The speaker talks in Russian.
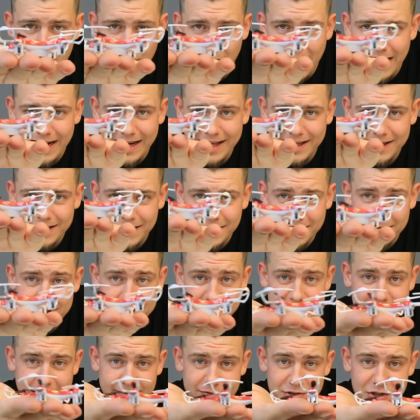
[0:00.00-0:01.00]
маленький
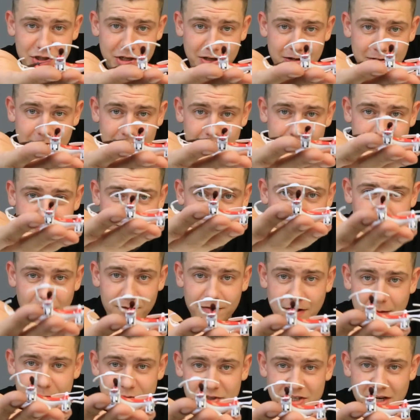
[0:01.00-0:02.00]
красавчик.
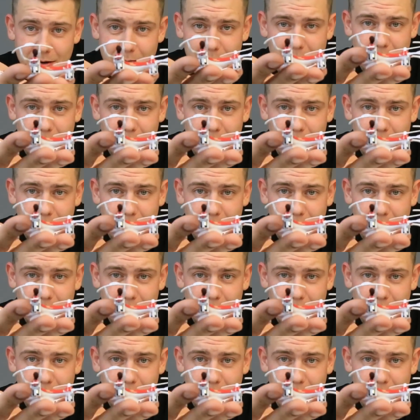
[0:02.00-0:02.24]
Он вообще